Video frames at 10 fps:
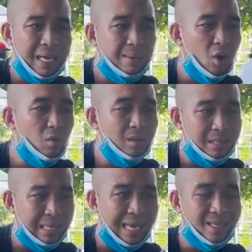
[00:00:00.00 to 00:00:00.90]
mấy cái món
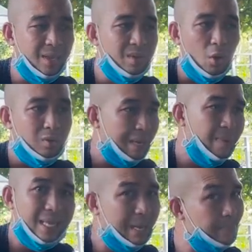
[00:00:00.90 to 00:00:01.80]
nhẹ tiền ví dụ
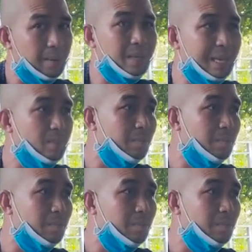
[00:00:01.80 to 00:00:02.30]
trăm hai trăm trăm hai trăm